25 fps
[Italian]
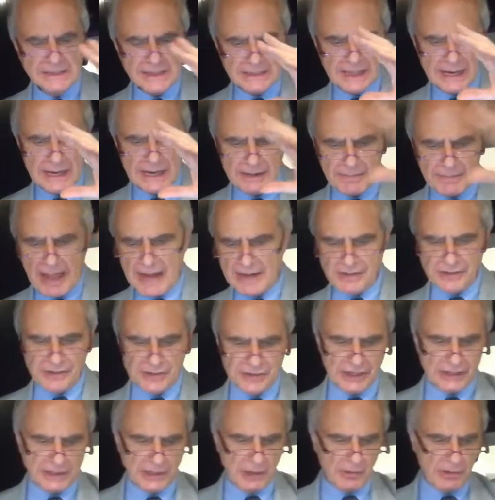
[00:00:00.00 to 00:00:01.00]
della
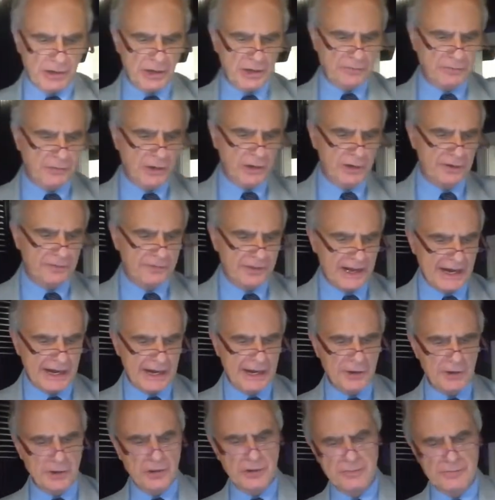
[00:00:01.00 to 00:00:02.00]
Mancia, di cui non voglio fare il
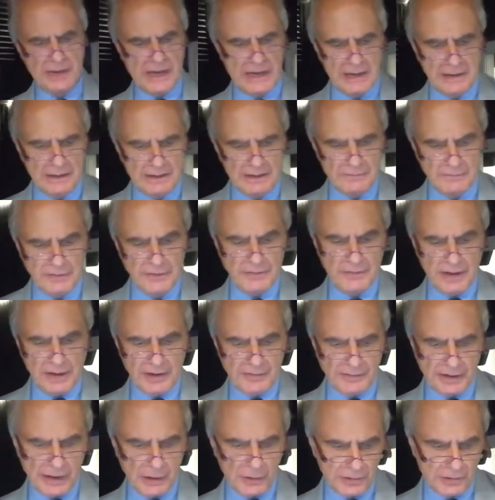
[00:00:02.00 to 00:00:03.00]
nome,
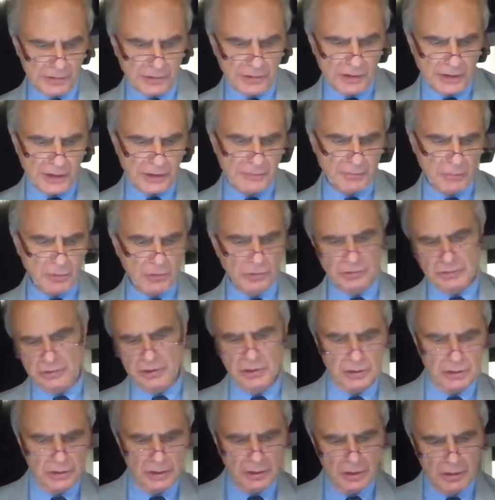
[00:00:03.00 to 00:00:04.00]
viveva, or non è
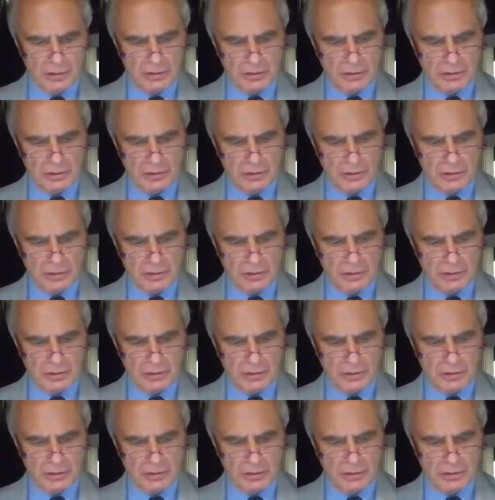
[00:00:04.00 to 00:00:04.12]
molto,